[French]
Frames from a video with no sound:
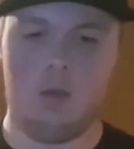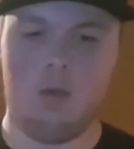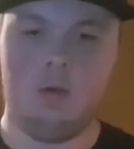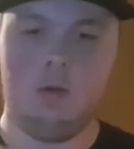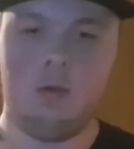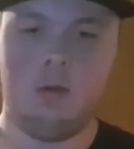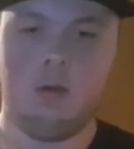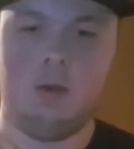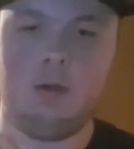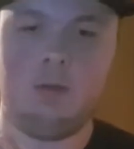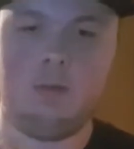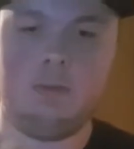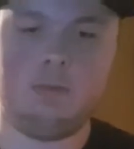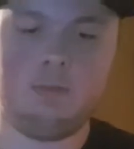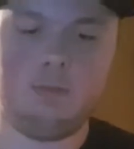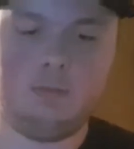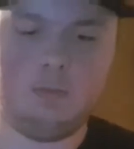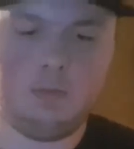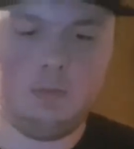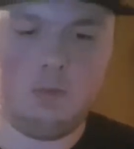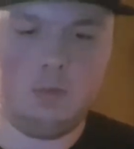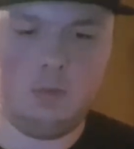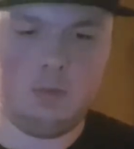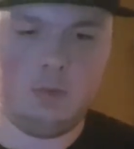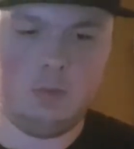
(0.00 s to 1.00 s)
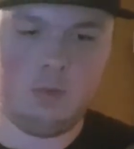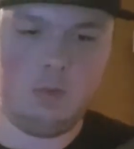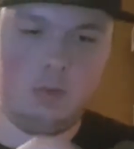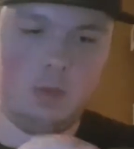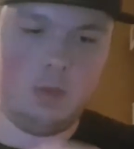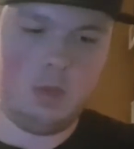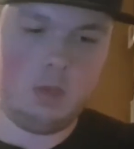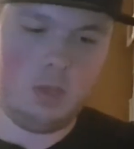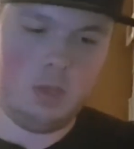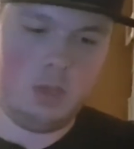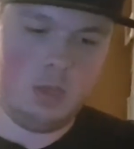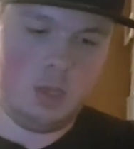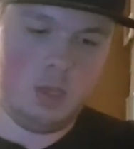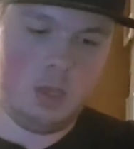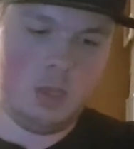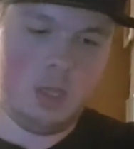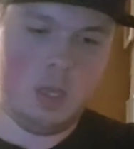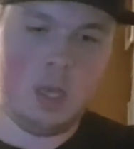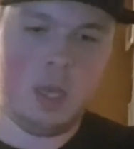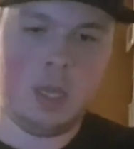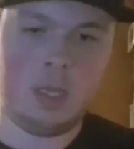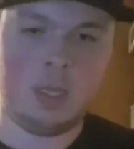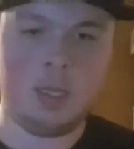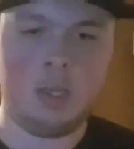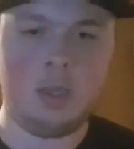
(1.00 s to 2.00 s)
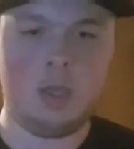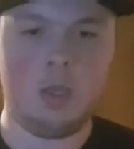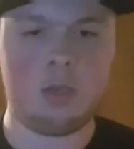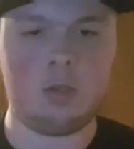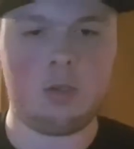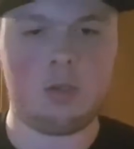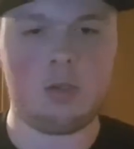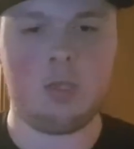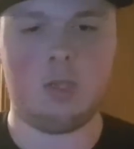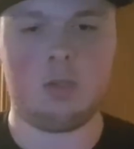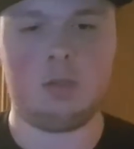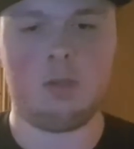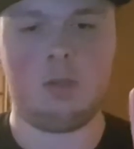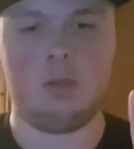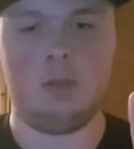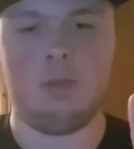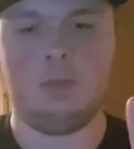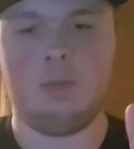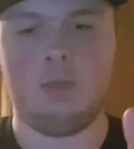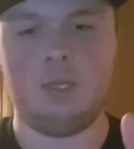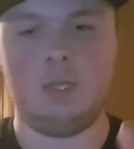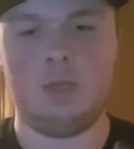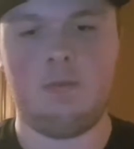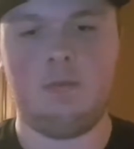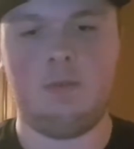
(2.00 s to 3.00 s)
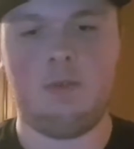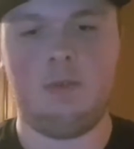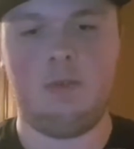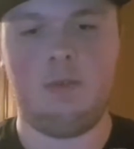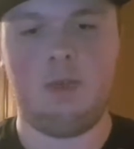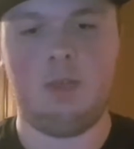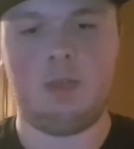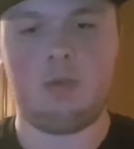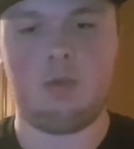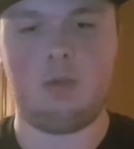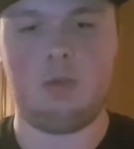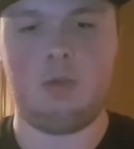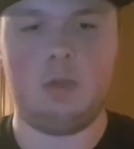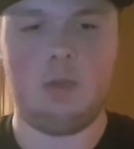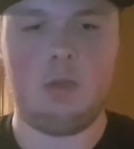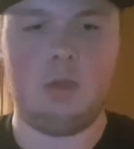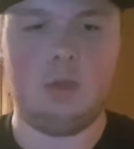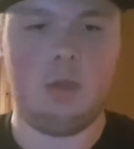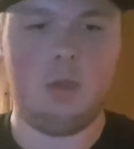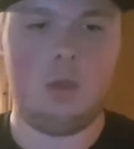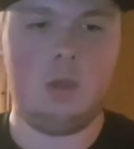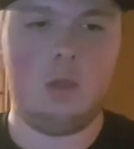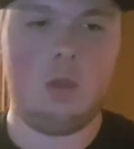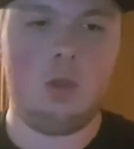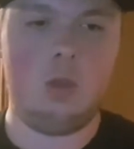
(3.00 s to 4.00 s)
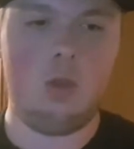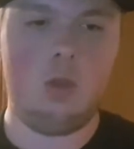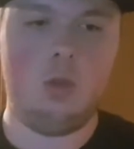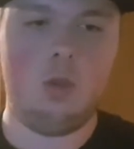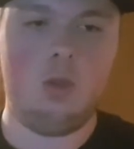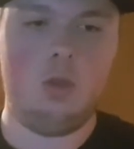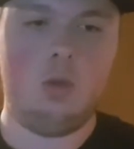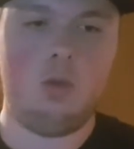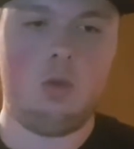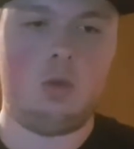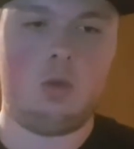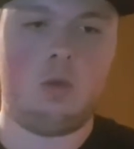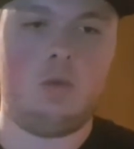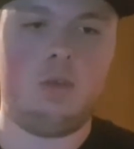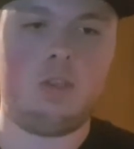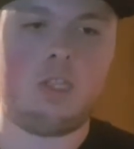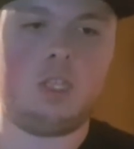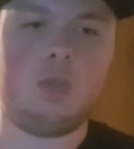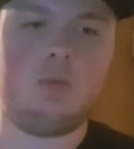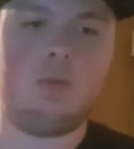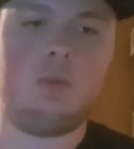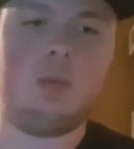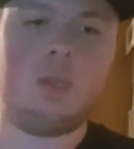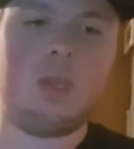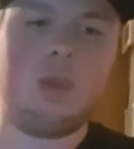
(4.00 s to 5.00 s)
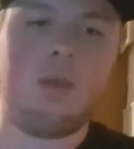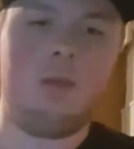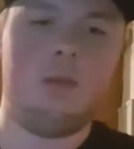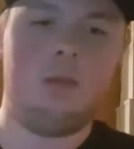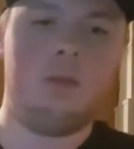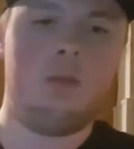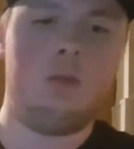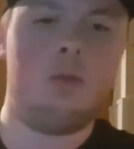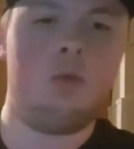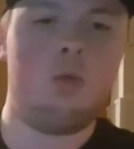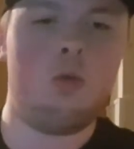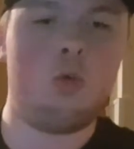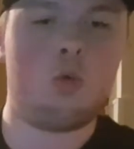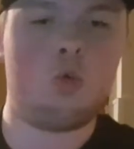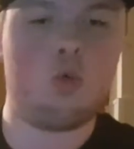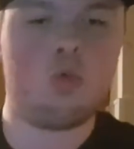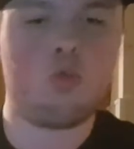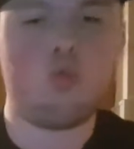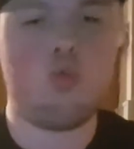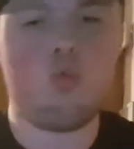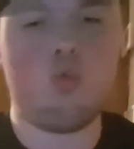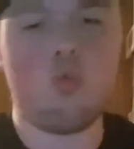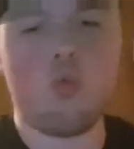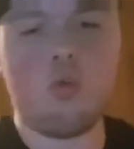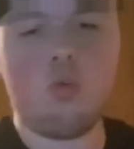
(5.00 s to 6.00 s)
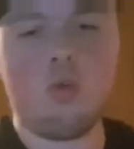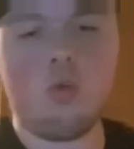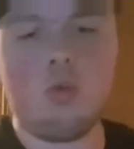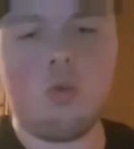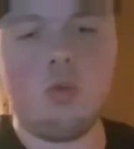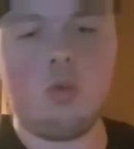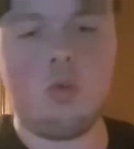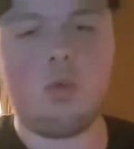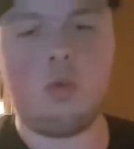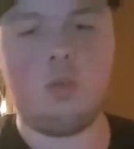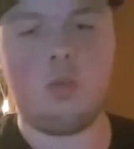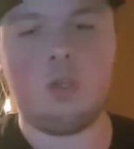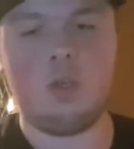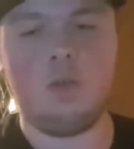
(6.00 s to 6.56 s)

Ah. ah d'ailleurs, attendez, attendez. Il faut y faire un truc. Donc on va s'expliquer. Le contenu de...